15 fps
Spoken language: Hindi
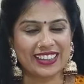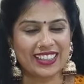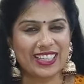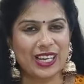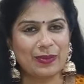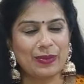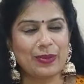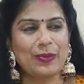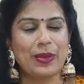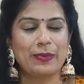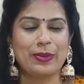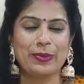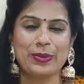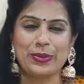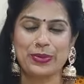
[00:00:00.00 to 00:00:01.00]
के अभी मैं
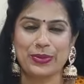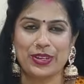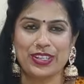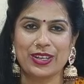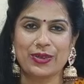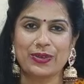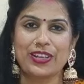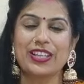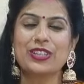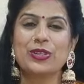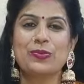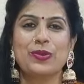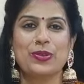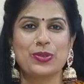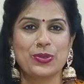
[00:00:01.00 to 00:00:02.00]
भी अभी सोने जाऊँगी
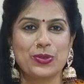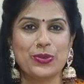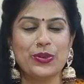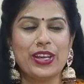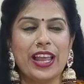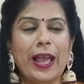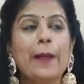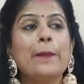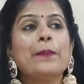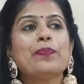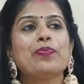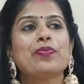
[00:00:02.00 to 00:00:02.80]
सुपर स्कूल है